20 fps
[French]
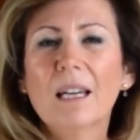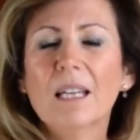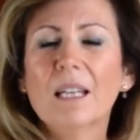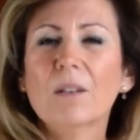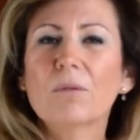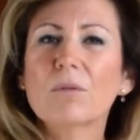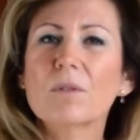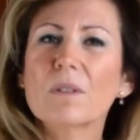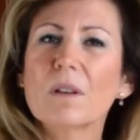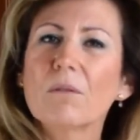Il
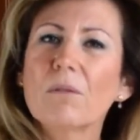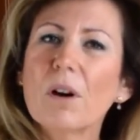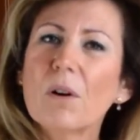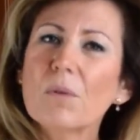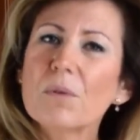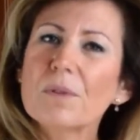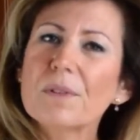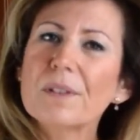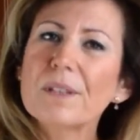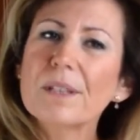faut savoir
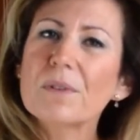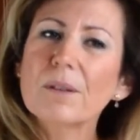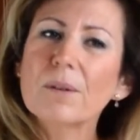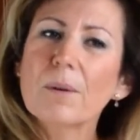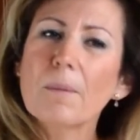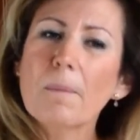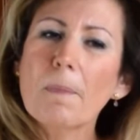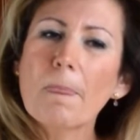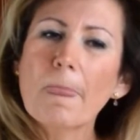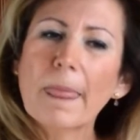aussi
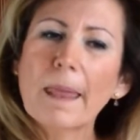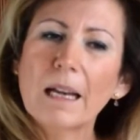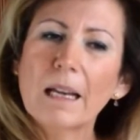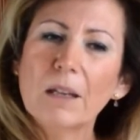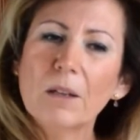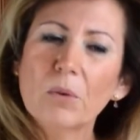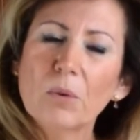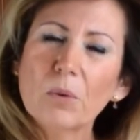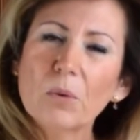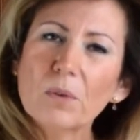que
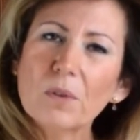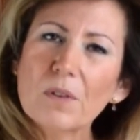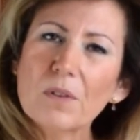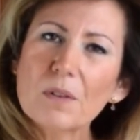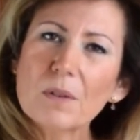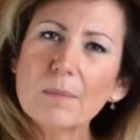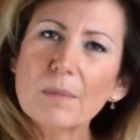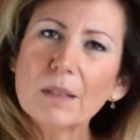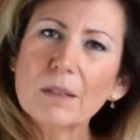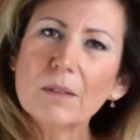les
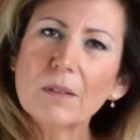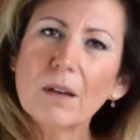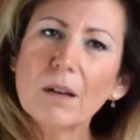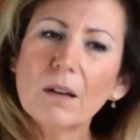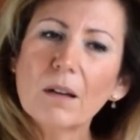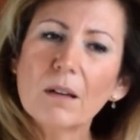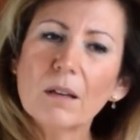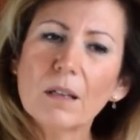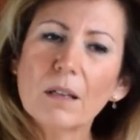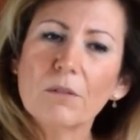
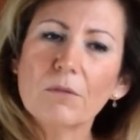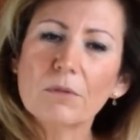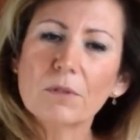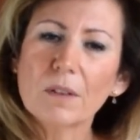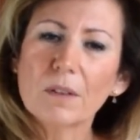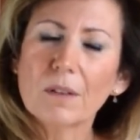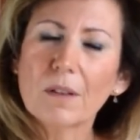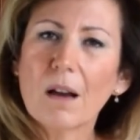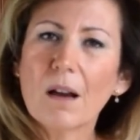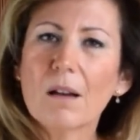neurotransmetteurs, quand vous
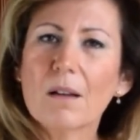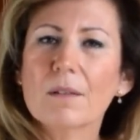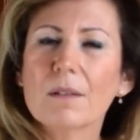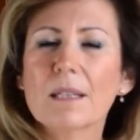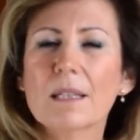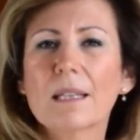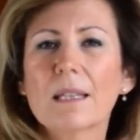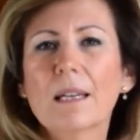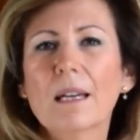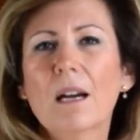êtes
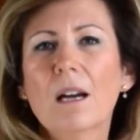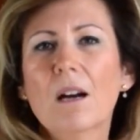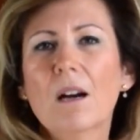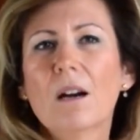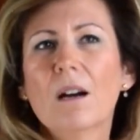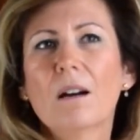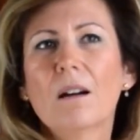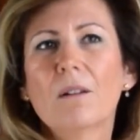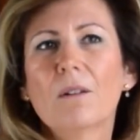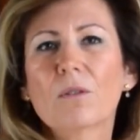carencé,
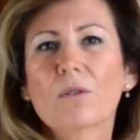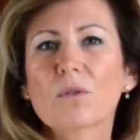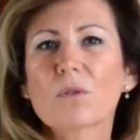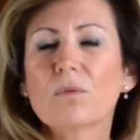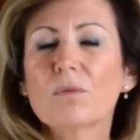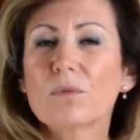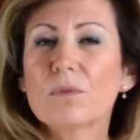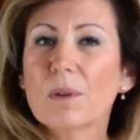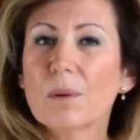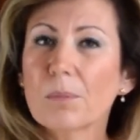euh, lorsque
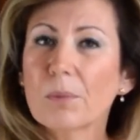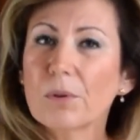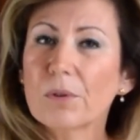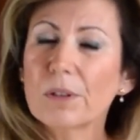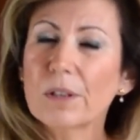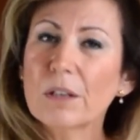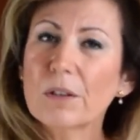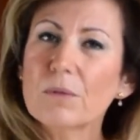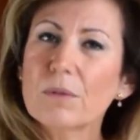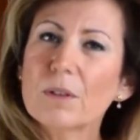vous en
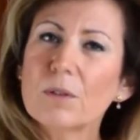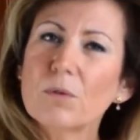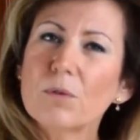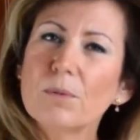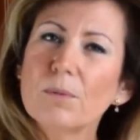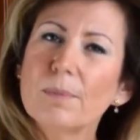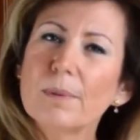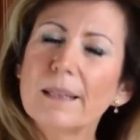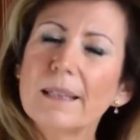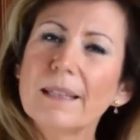prenez, que vous êtes
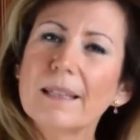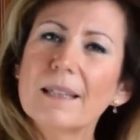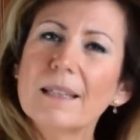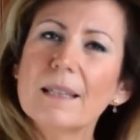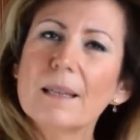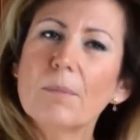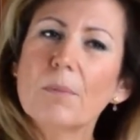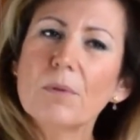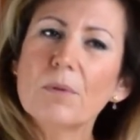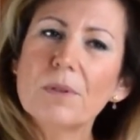suppléé,
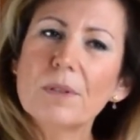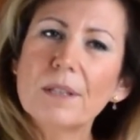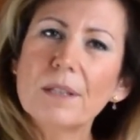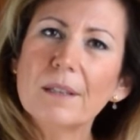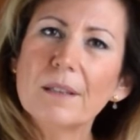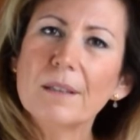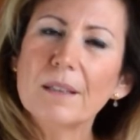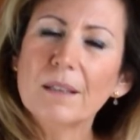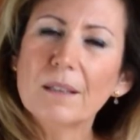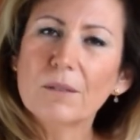ça peut aussi
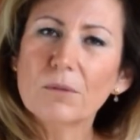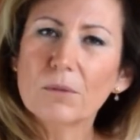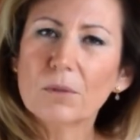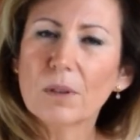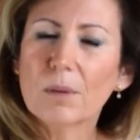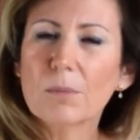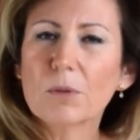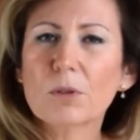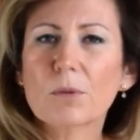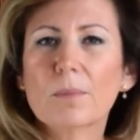aider,
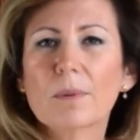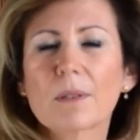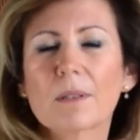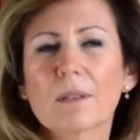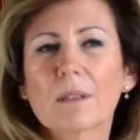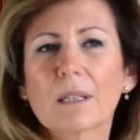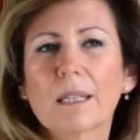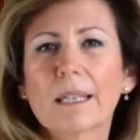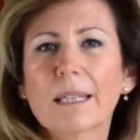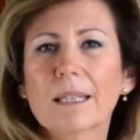notamment je pense
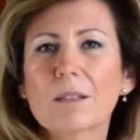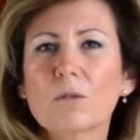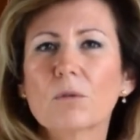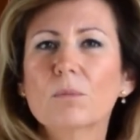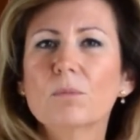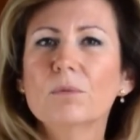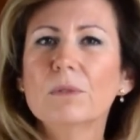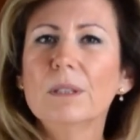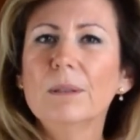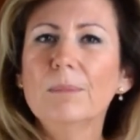dans les crises de
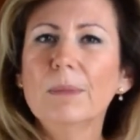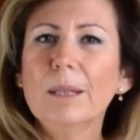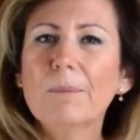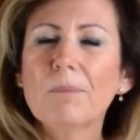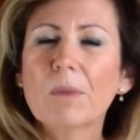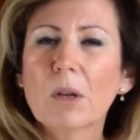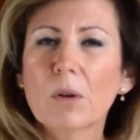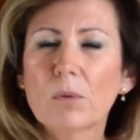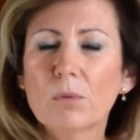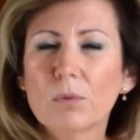boulimie,
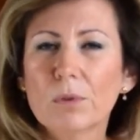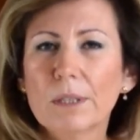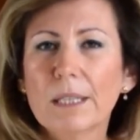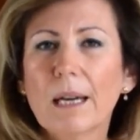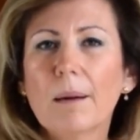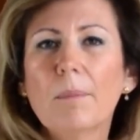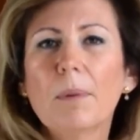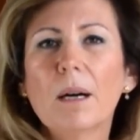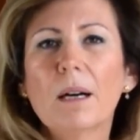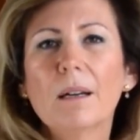où le
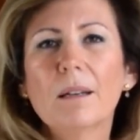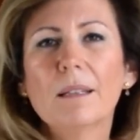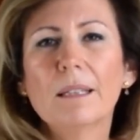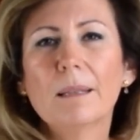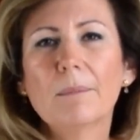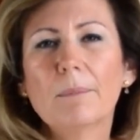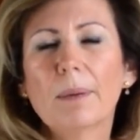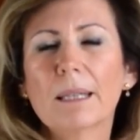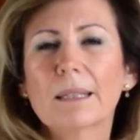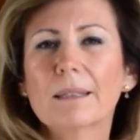GABA a un
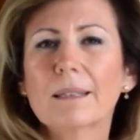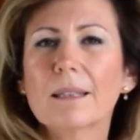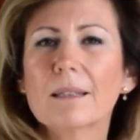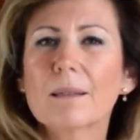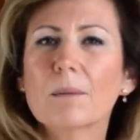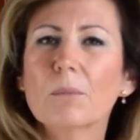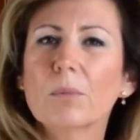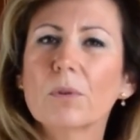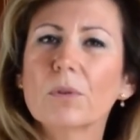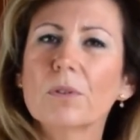impact très
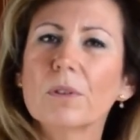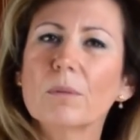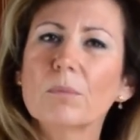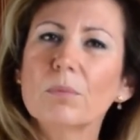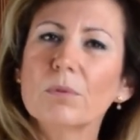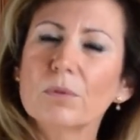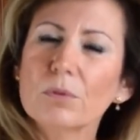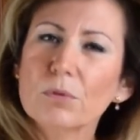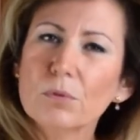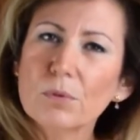important
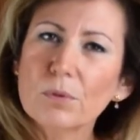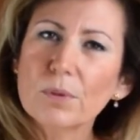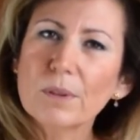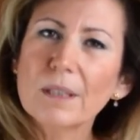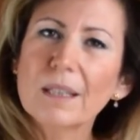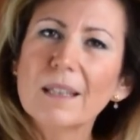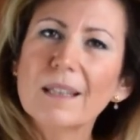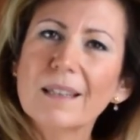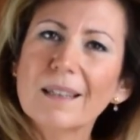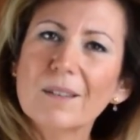pour
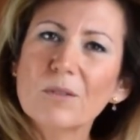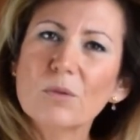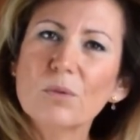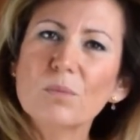juguler les crises de